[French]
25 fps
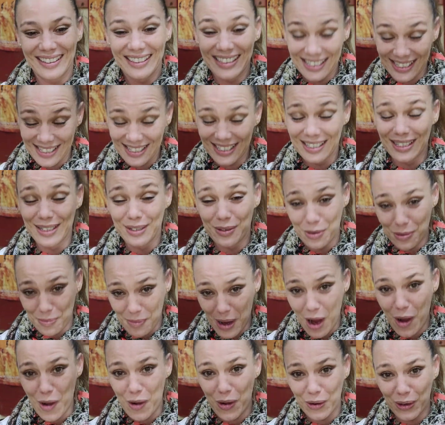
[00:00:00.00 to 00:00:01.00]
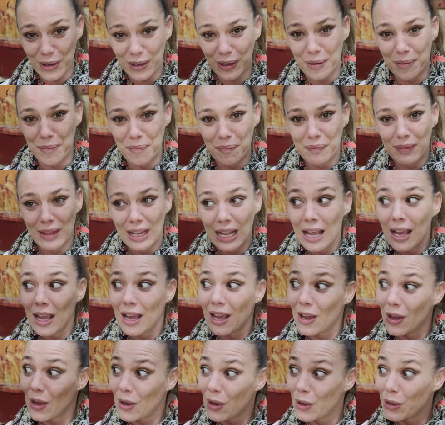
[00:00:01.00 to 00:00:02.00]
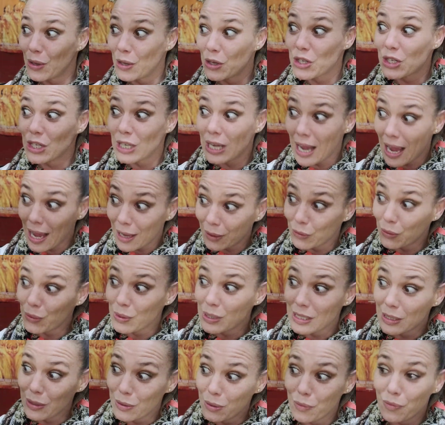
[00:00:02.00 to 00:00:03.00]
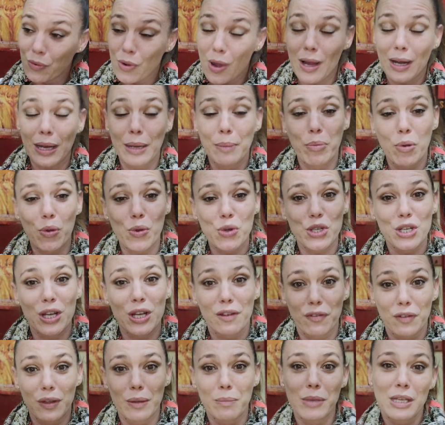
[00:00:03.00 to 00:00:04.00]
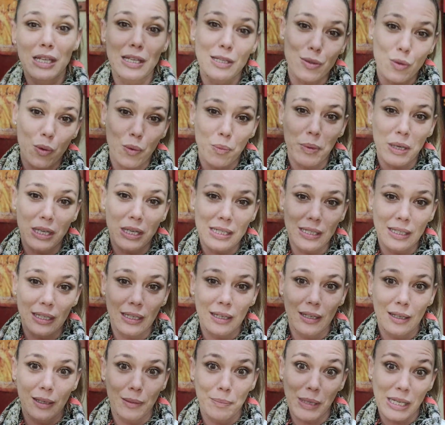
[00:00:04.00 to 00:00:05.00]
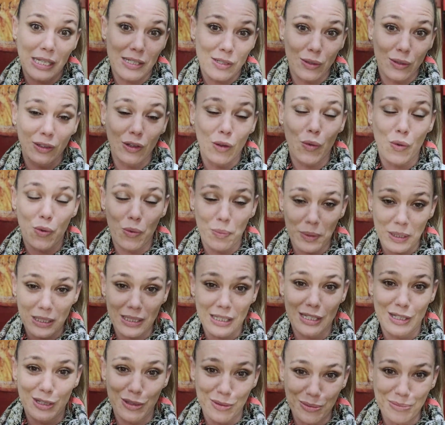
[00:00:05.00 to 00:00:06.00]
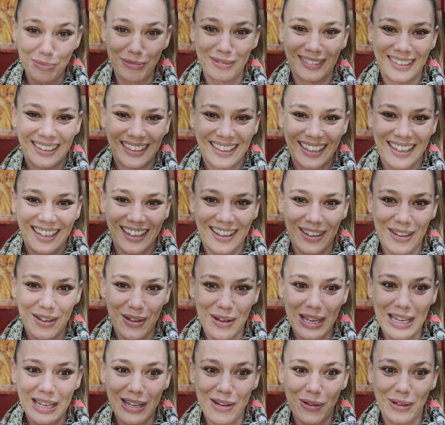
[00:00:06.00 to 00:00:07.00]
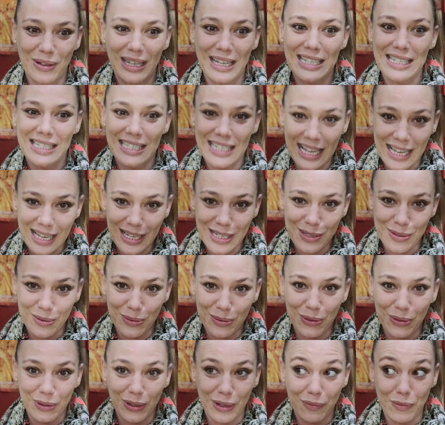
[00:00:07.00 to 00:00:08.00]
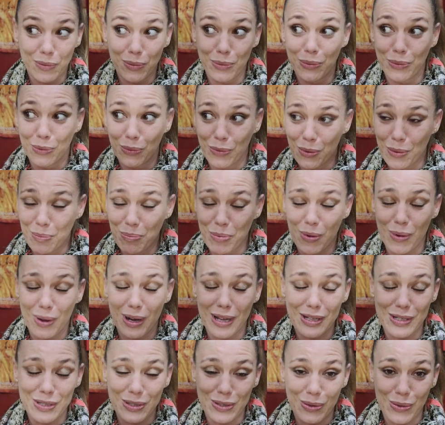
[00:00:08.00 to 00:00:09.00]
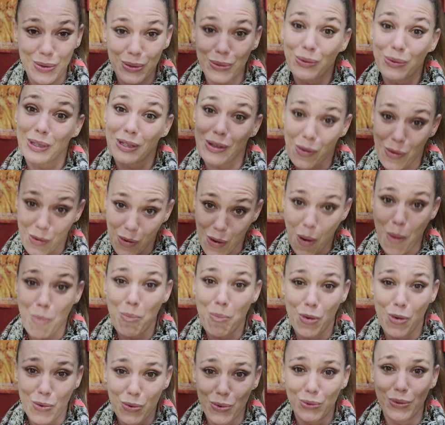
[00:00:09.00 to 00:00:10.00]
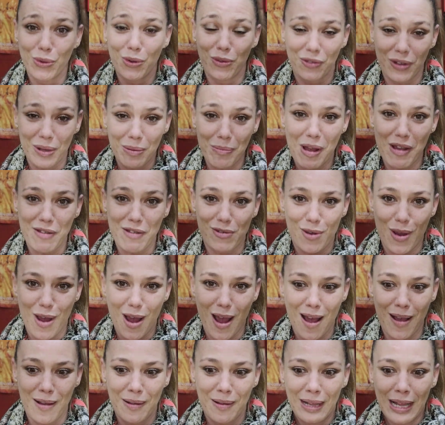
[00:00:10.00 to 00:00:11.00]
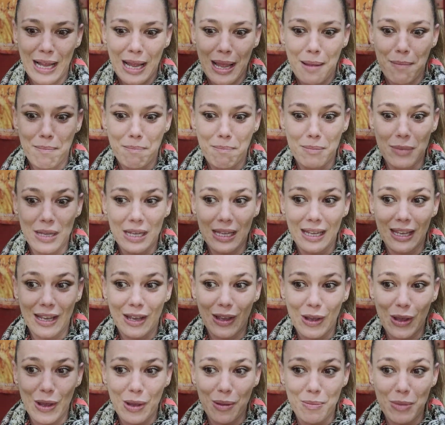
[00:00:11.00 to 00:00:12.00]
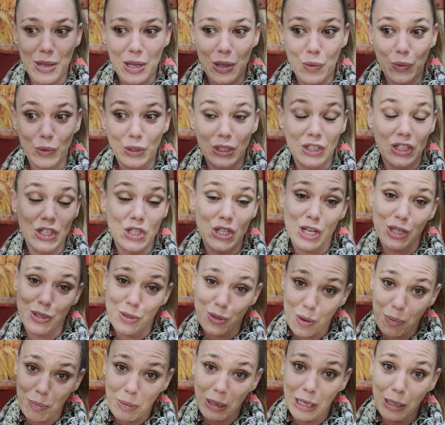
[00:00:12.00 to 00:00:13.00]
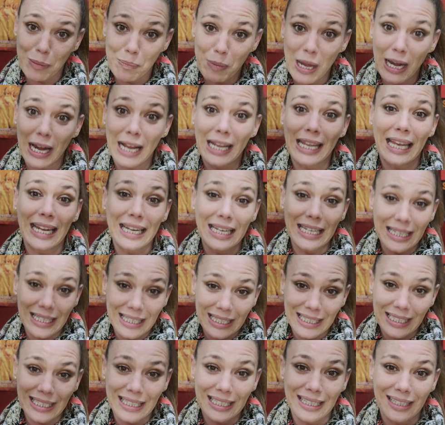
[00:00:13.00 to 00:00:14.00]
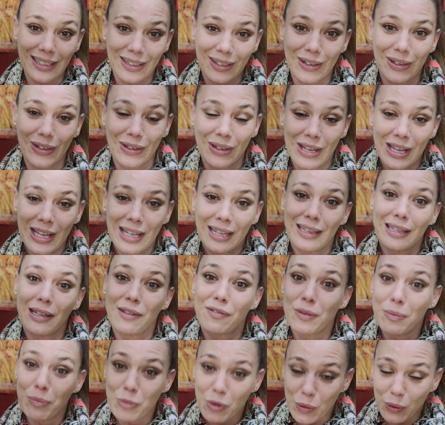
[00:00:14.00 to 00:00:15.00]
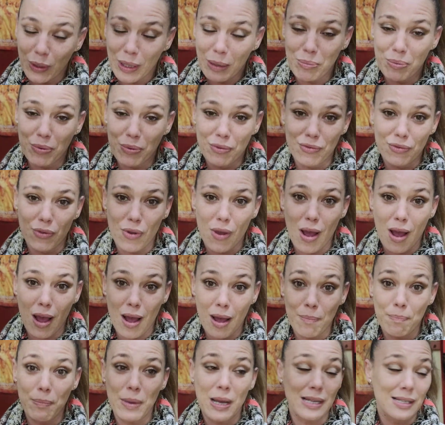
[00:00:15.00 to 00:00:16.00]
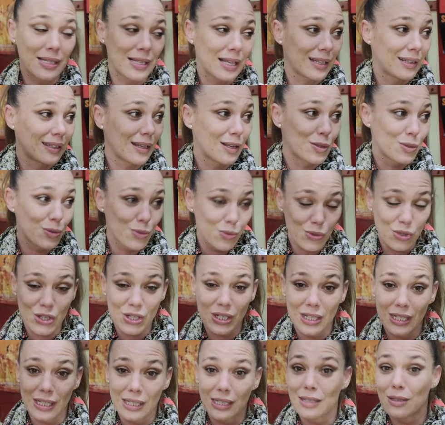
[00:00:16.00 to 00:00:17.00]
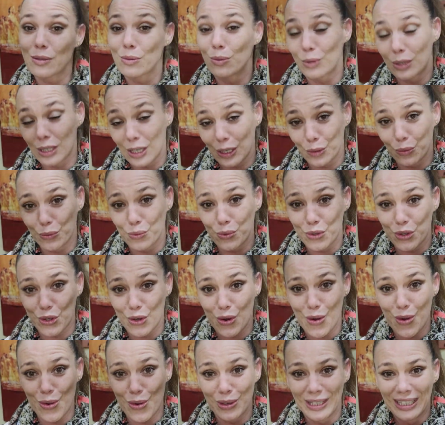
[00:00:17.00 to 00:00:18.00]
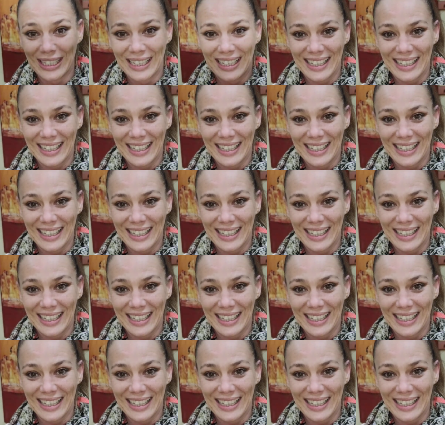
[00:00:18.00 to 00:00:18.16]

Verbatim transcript: ici au Maroc. J'ai hâte aussi de voir les prochains films qui seront présentés en compétition. il y en a 16, on en a vu deux pour l'instant, donc il y a encore beaucoup de films à voir. Mais, mais on est déjà surpris par la qualité des films qu'on a pu voir, par certains sujets qui sont très touchants,